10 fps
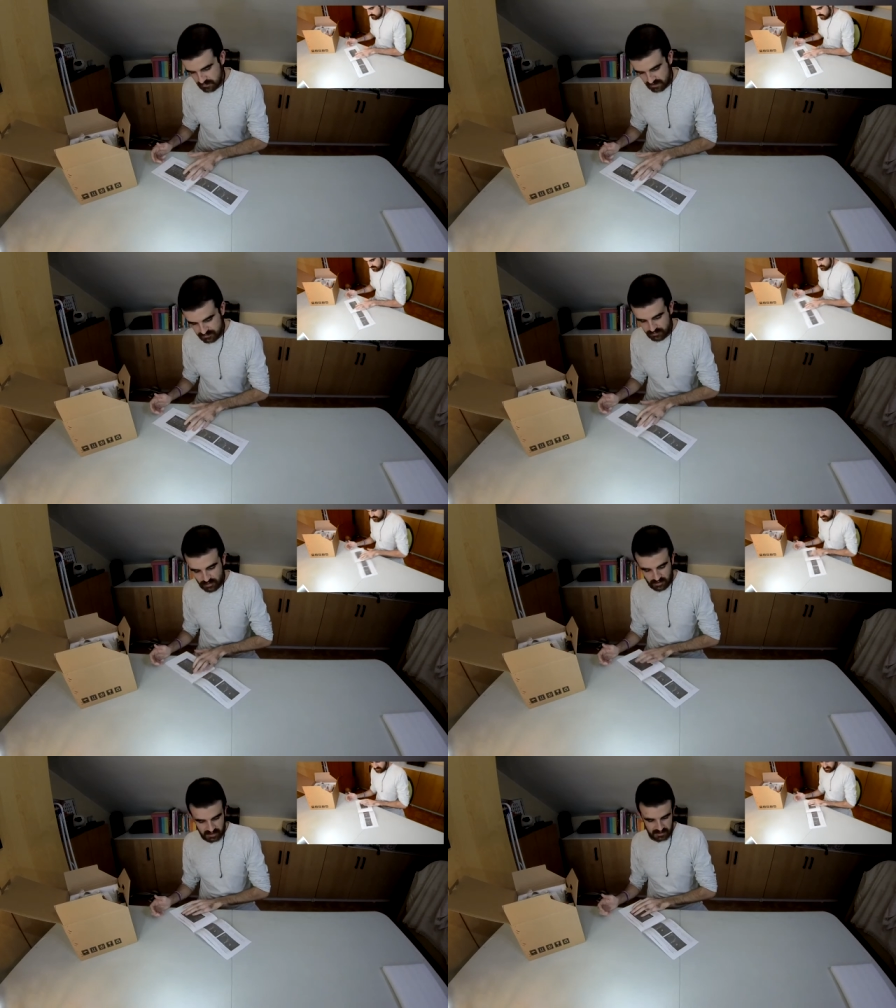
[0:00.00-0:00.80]
Vale,
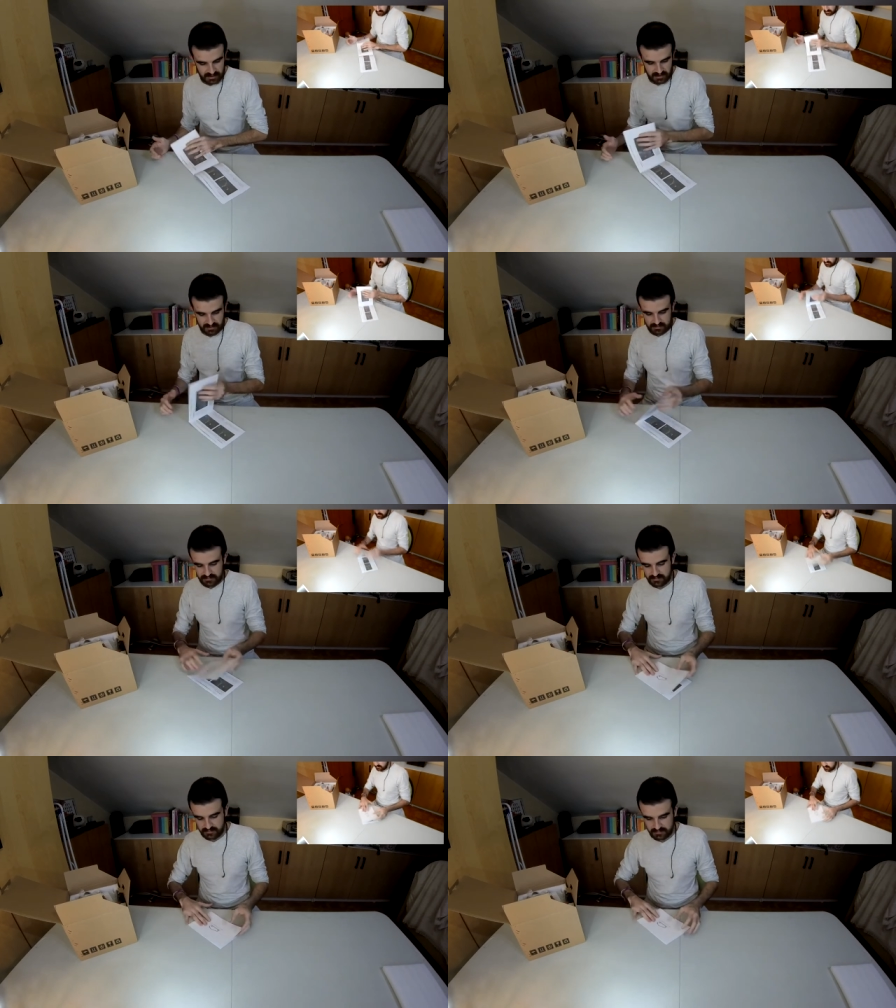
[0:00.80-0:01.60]
supongo que
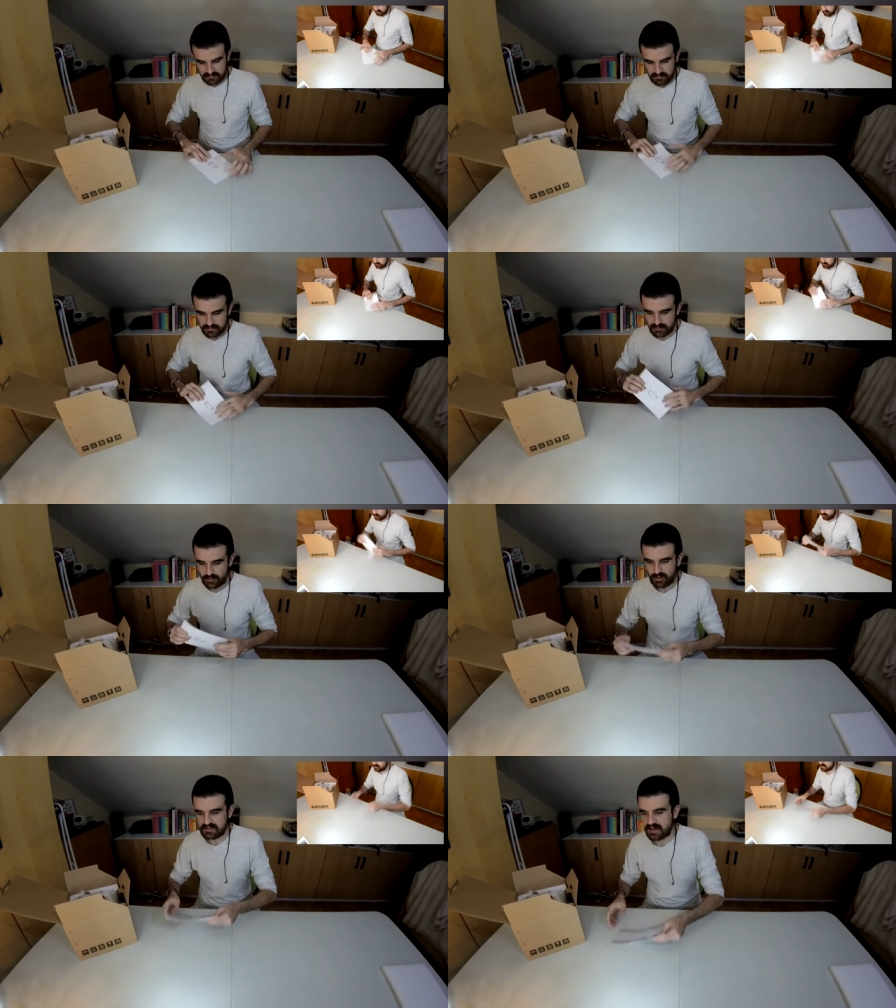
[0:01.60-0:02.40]

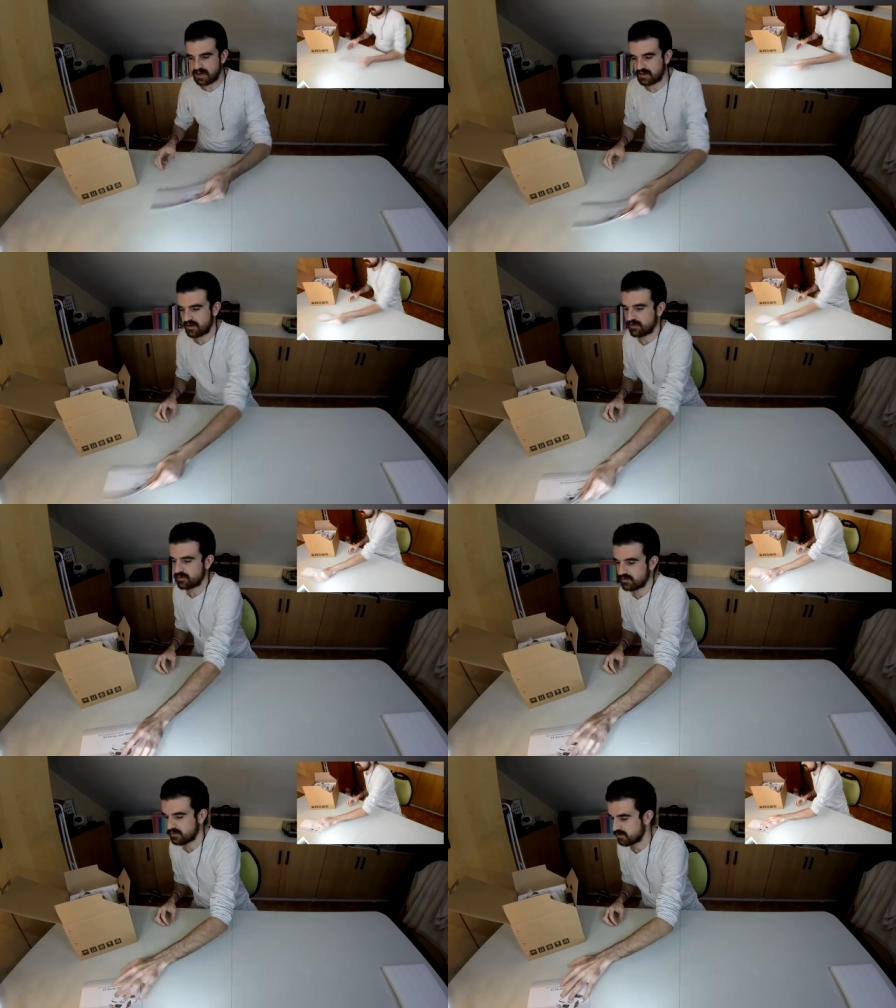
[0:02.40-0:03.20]
nos puede sacar de
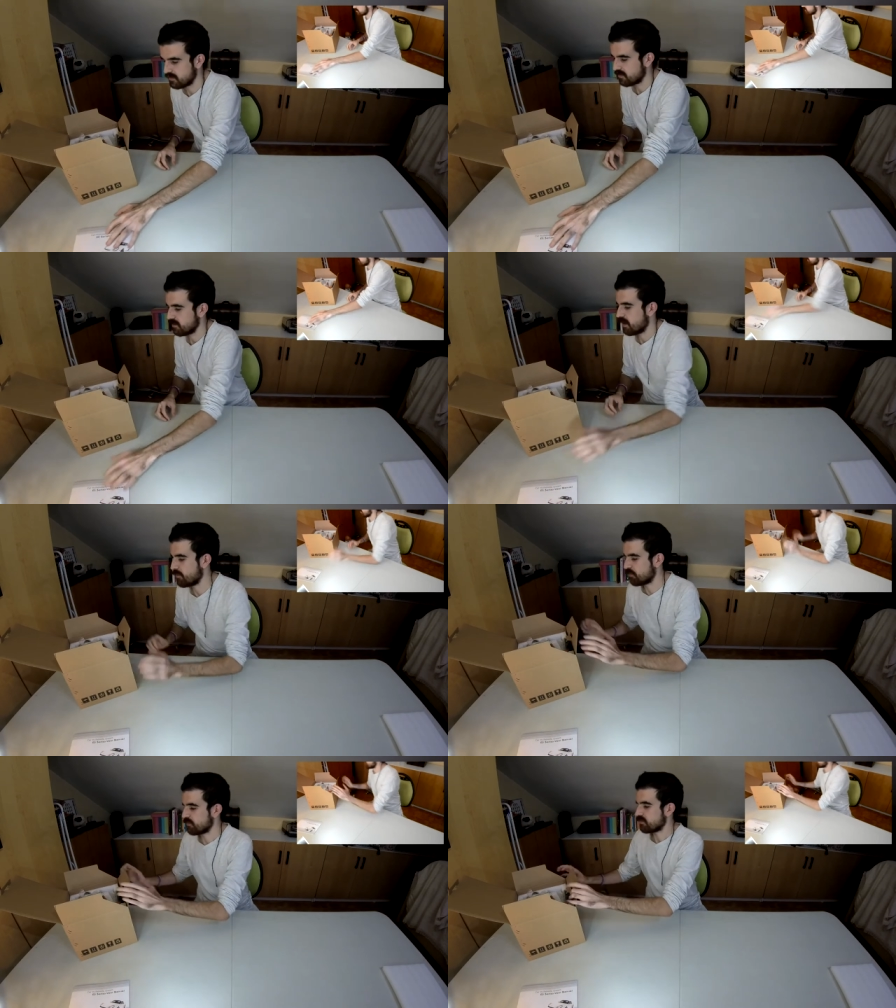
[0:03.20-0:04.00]
algún
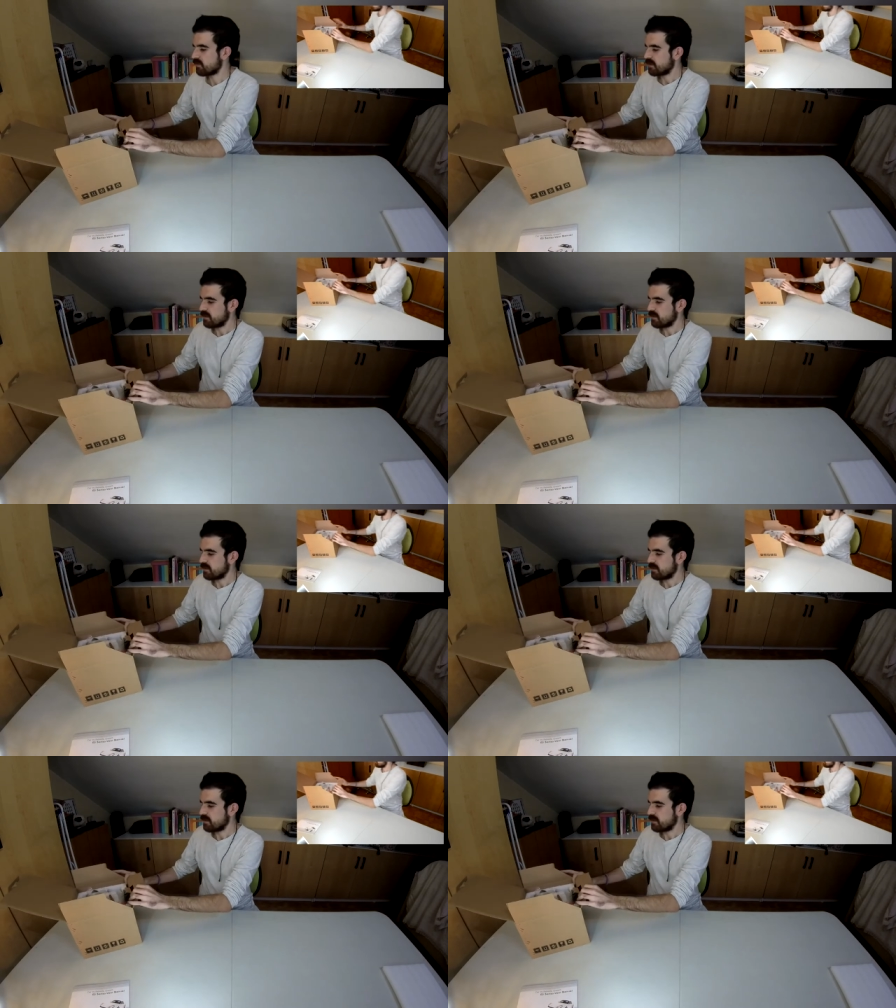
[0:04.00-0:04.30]
apuro.